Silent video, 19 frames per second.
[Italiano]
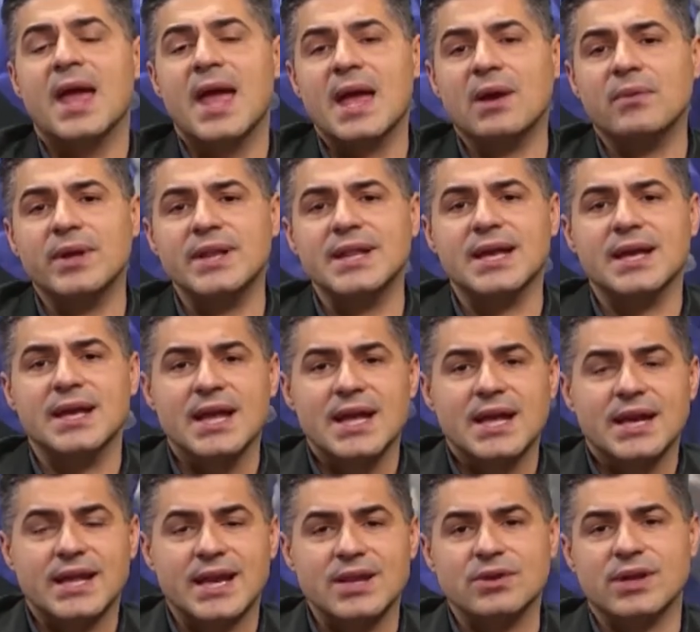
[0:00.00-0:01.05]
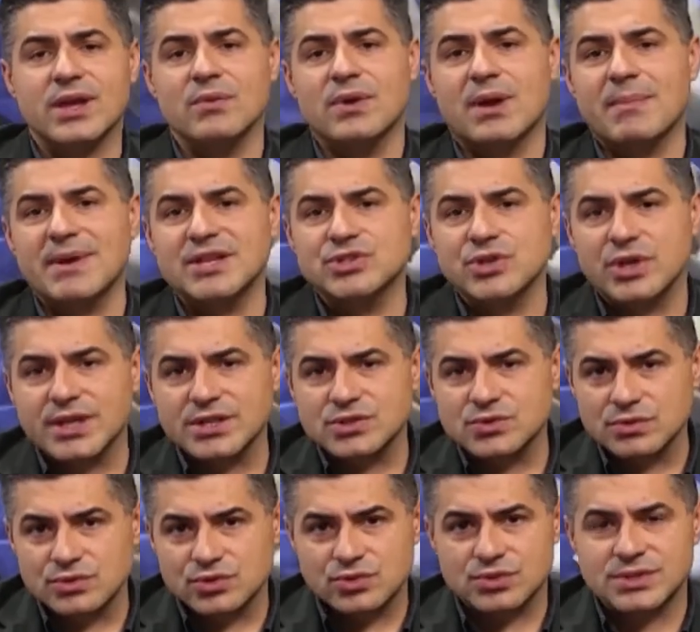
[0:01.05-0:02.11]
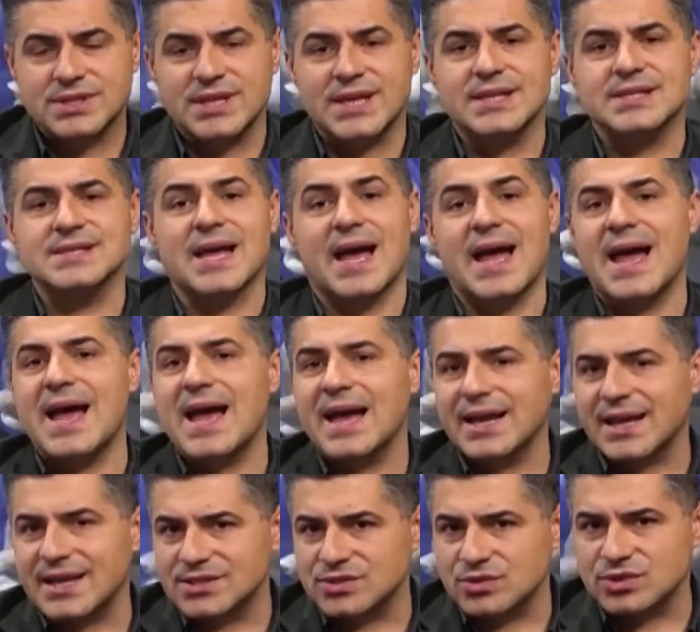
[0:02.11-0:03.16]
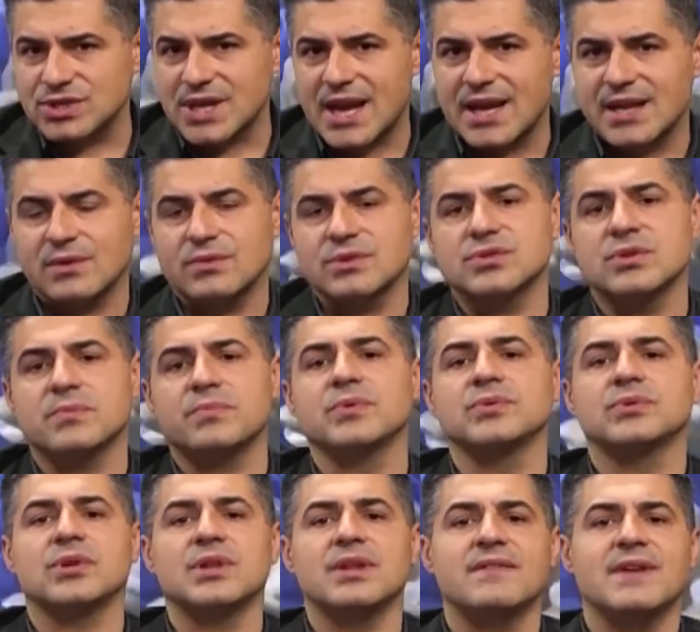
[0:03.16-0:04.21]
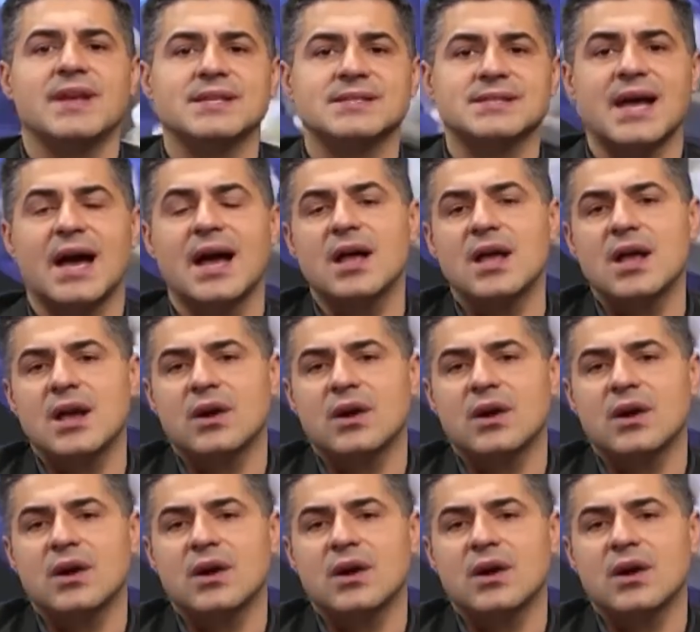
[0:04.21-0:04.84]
e quindi credo che una maggiore giustizia, anche sociale da questo punto di vista,